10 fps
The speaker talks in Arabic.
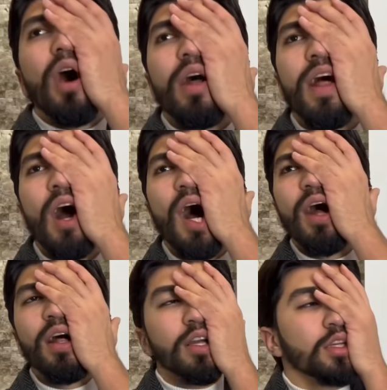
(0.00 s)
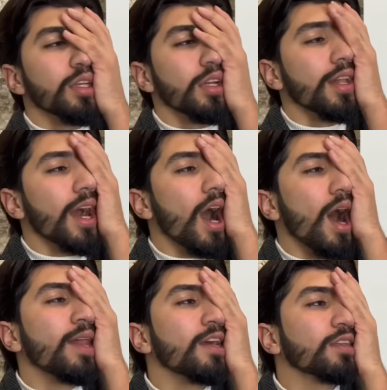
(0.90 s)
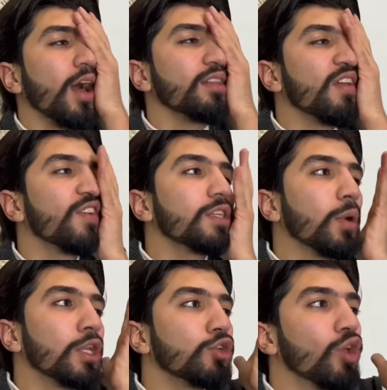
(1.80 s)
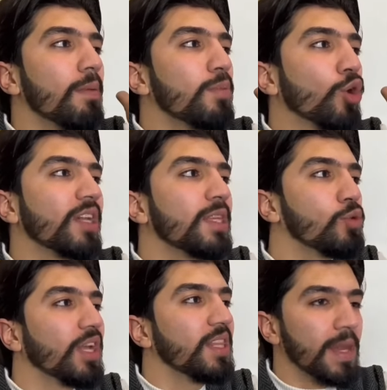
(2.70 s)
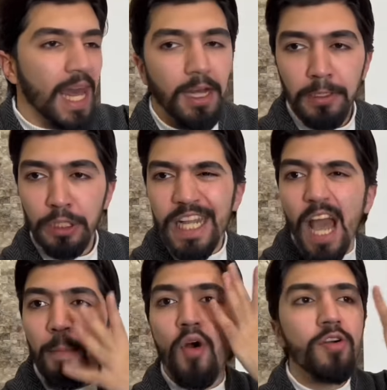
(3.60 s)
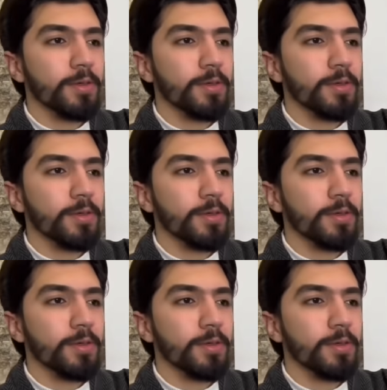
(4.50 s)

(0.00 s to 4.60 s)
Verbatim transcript: انا الحق علي انا الحق علي اقترحت الفكره وخليته يعمل مقدم يقدم الحلقه انا حمار